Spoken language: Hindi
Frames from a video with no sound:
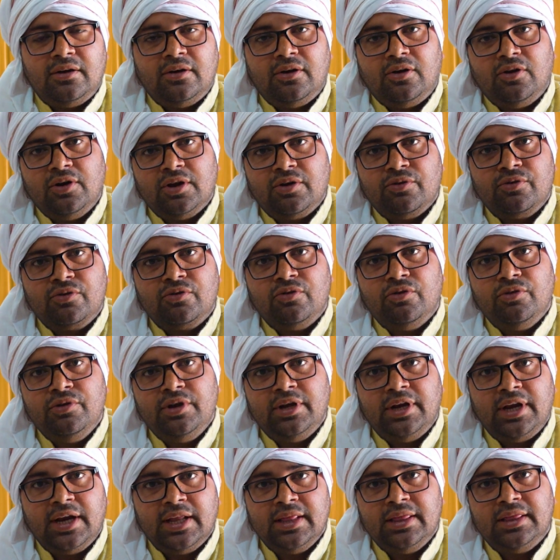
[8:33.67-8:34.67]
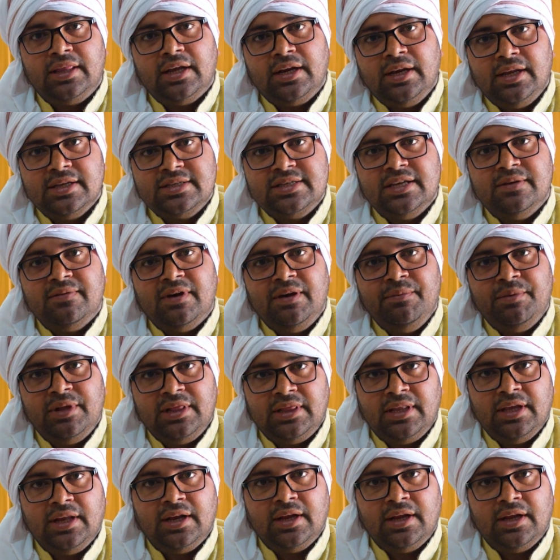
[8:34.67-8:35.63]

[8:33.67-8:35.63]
और उनको निरंतर ये सेवाएं मिलती